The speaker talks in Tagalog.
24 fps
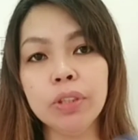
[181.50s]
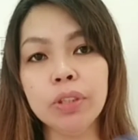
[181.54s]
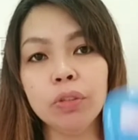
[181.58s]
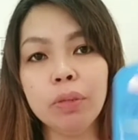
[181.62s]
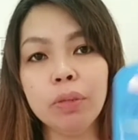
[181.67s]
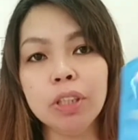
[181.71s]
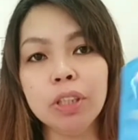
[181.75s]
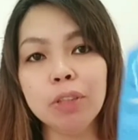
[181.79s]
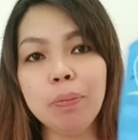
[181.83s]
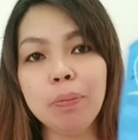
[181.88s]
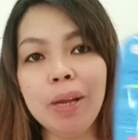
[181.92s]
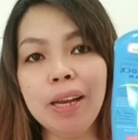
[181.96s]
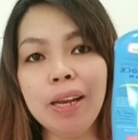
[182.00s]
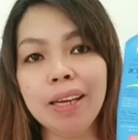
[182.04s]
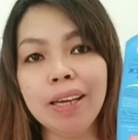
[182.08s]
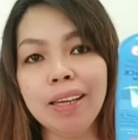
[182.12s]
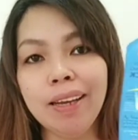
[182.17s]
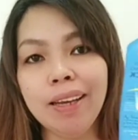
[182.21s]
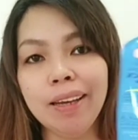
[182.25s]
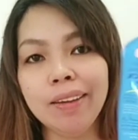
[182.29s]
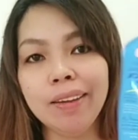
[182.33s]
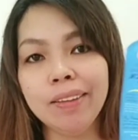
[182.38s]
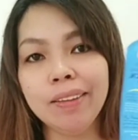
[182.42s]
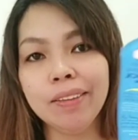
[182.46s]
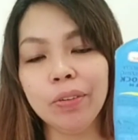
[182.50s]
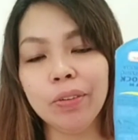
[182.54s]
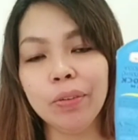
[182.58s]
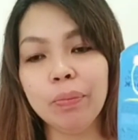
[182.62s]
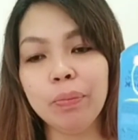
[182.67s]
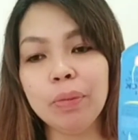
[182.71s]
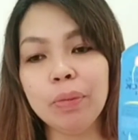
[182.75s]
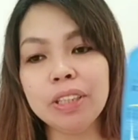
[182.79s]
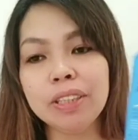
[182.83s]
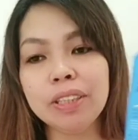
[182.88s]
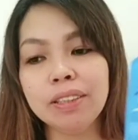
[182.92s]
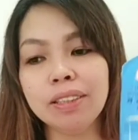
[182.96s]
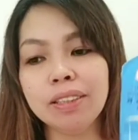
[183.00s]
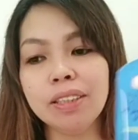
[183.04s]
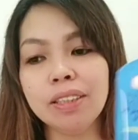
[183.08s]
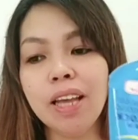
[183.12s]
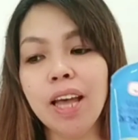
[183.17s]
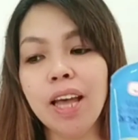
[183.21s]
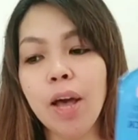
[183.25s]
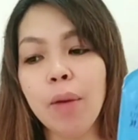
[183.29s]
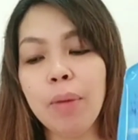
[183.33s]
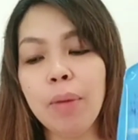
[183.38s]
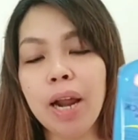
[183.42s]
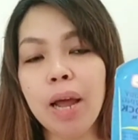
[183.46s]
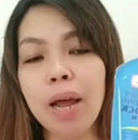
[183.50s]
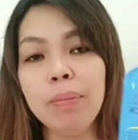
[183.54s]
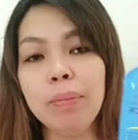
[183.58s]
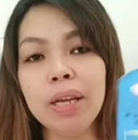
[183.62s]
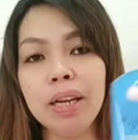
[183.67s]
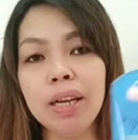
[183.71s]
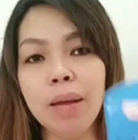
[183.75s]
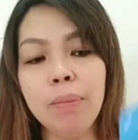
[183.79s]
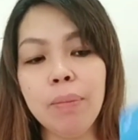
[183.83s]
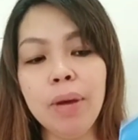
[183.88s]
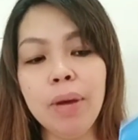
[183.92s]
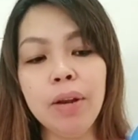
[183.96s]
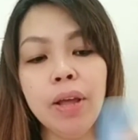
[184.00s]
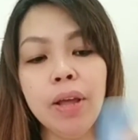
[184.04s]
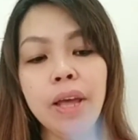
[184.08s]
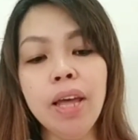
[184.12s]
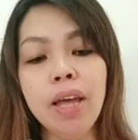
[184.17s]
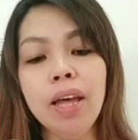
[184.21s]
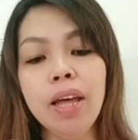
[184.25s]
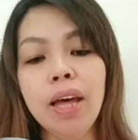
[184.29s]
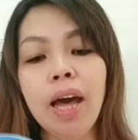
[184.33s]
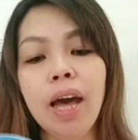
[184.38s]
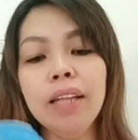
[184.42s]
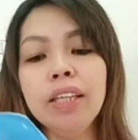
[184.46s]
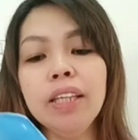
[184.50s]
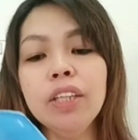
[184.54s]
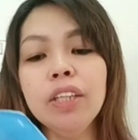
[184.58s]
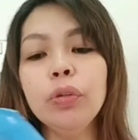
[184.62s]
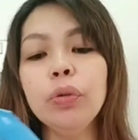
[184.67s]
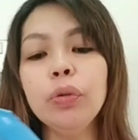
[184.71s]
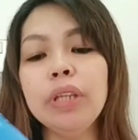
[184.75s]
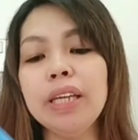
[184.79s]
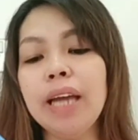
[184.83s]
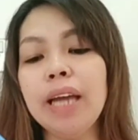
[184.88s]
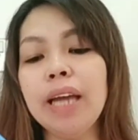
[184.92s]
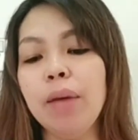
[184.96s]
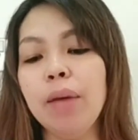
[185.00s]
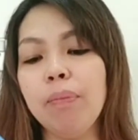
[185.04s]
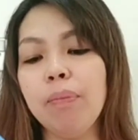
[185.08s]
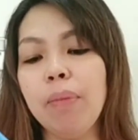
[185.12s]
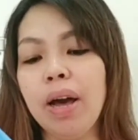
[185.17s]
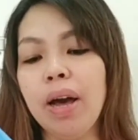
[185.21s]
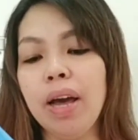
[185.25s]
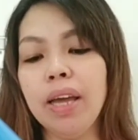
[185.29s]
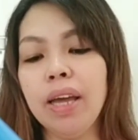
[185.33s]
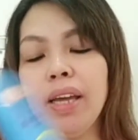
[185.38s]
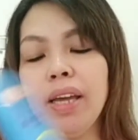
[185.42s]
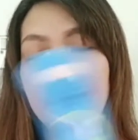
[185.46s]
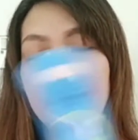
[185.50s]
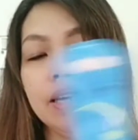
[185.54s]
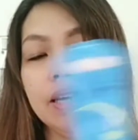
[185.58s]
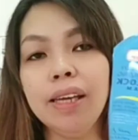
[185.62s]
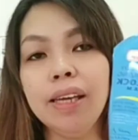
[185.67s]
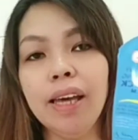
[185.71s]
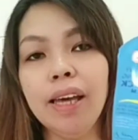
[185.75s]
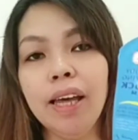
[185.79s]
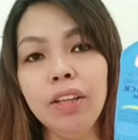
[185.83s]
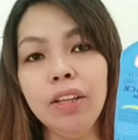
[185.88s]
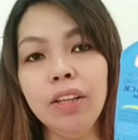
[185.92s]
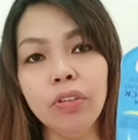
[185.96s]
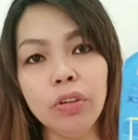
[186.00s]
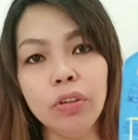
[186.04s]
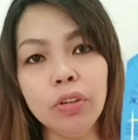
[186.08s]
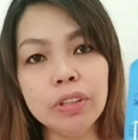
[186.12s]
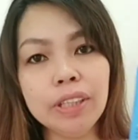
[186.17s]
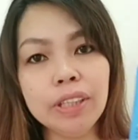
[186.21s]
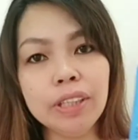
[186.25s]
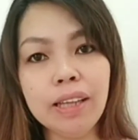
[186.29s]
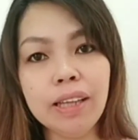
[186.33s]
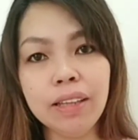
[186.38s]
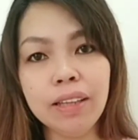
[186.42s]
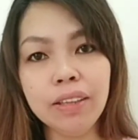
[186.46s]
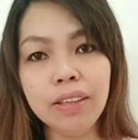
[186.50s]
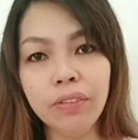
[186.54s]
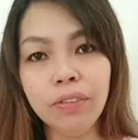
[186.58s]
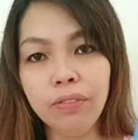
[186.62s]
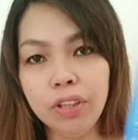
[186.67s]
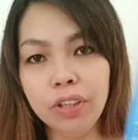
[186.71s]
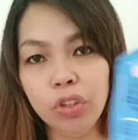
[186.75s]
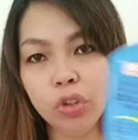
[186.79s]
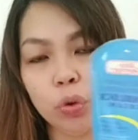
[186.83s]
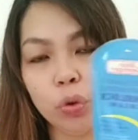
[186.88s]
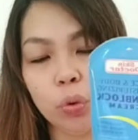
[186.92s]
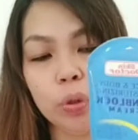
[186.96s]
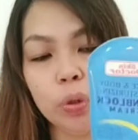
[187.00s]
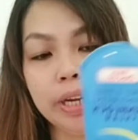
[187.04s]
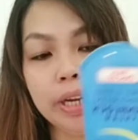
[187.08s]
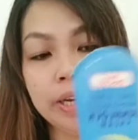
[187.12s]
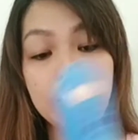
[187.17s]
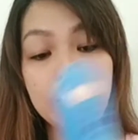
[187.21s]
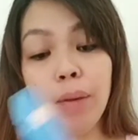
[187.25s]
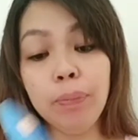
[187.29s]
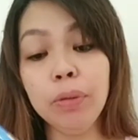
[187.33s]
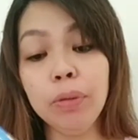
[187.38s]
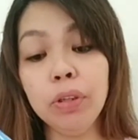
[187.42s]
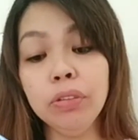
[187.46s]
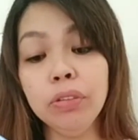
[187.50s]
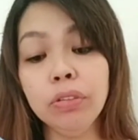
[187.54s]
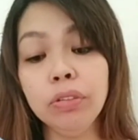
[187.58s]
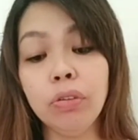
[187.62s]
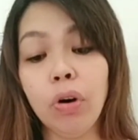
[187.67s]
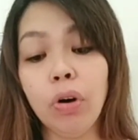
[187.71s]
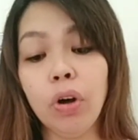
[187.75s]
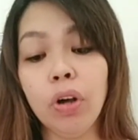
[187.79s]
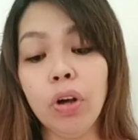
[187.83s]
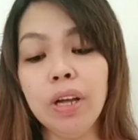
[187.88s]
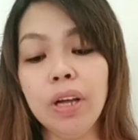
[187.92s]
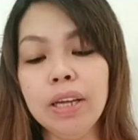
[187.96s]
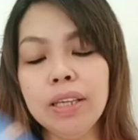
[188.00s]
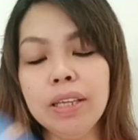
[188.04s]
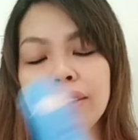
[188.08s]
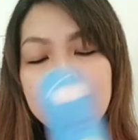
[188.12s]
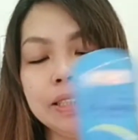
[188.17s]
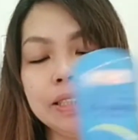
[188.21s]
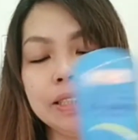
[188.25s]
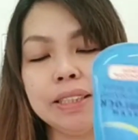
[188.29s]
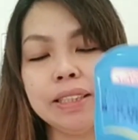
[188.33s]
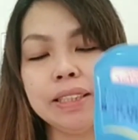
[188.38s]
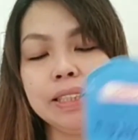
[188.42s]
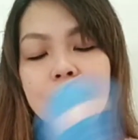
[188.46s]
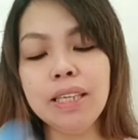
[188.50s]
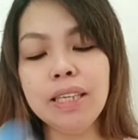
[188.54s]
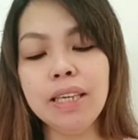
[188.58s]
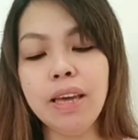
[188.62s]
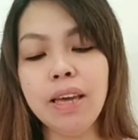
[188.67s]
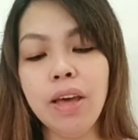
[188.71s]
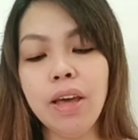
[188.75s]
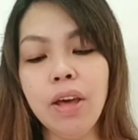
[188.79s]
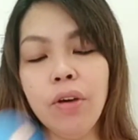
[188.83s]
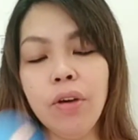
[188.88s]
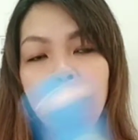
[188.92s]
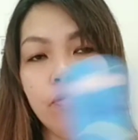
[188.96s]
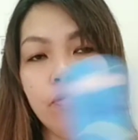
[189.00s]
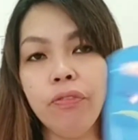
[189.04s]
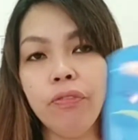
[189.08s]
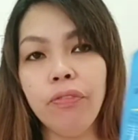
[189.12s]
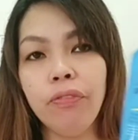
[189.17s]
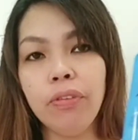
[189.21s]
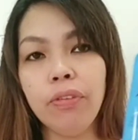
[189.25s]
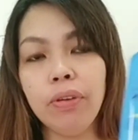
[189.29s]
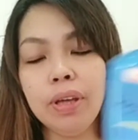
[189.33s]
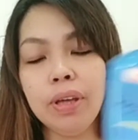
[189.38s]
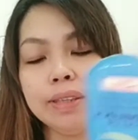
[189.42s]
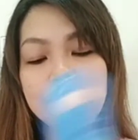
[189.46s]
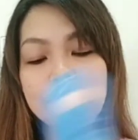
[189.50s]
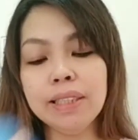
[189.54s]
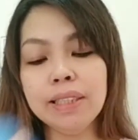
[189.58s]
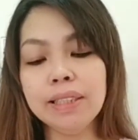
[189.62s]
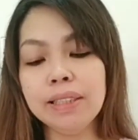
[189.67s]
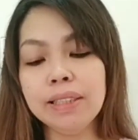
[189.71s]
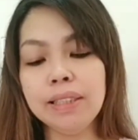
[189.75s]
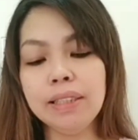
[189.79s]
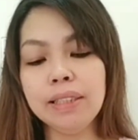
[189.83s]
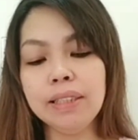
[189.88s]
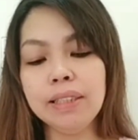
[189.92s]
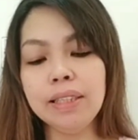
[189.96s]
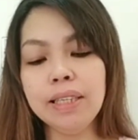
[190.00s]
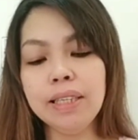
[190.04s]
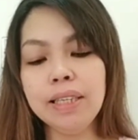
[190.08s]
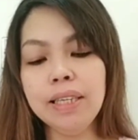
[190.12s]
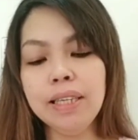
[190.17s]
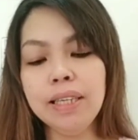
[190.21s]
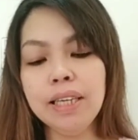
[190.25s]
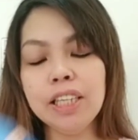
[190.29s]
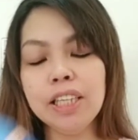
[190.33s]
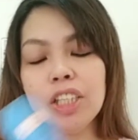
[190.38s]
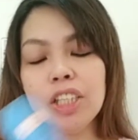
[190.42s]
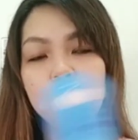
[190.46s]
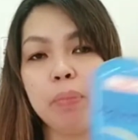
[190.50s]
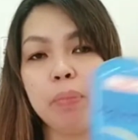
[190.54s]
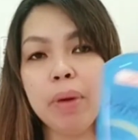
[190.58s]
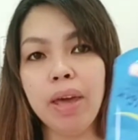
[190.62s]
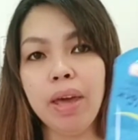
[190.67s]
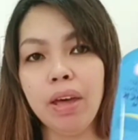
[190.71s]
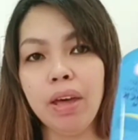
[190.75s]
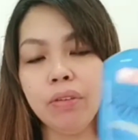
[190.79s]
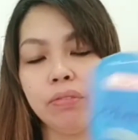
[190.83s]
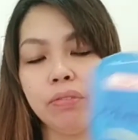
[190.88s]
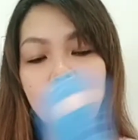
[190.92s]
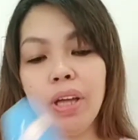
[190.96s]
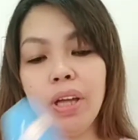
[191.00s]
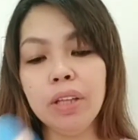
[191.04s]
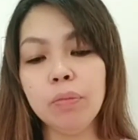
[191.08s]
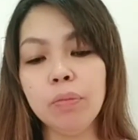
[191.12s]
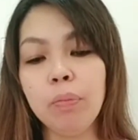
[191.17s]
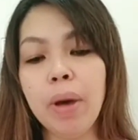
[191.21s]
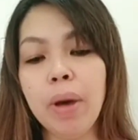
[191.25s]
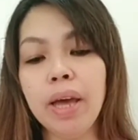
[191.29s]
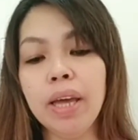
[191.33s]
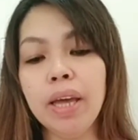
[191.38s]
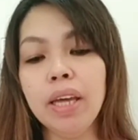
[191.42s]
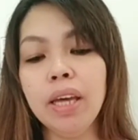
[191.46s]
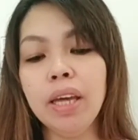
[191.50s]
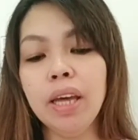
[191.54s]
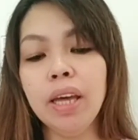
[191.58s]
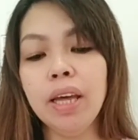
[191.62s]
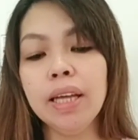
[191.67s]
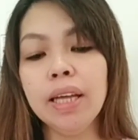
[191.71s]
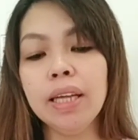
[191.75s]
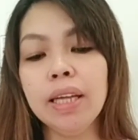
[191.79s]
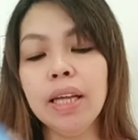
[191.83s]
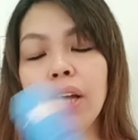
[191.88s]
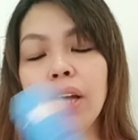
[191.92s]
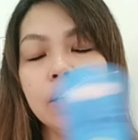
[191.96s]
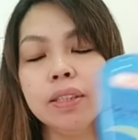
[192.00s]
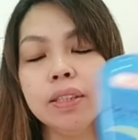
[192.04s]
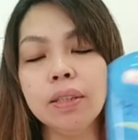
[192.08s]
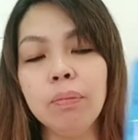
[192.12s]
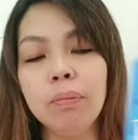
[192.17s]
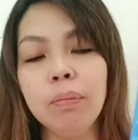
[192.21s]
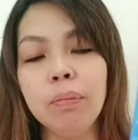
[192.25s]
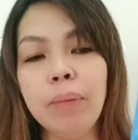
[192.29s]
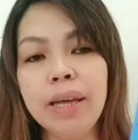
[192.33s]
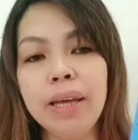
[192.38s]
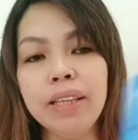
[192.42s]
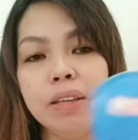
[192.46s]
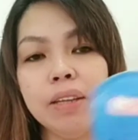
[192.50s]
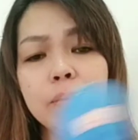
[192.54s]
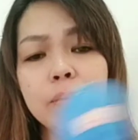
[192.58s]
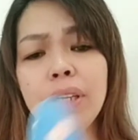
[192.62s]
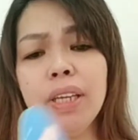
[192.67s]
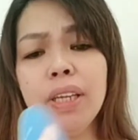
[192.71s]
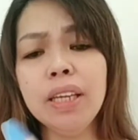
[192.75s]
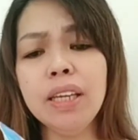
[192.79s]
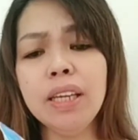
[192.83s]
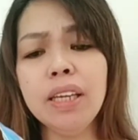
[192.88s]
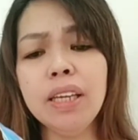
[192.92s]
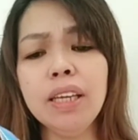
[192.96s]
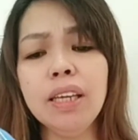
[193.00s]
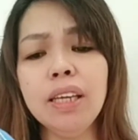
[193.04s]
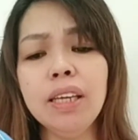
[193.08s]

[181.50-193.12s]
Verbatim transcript: So, mas malaki at Mas maraming laman. At ito din ay may, ano, yung sa dating video ko na in-upload ko, 60, 60 SPF At may vitamin E,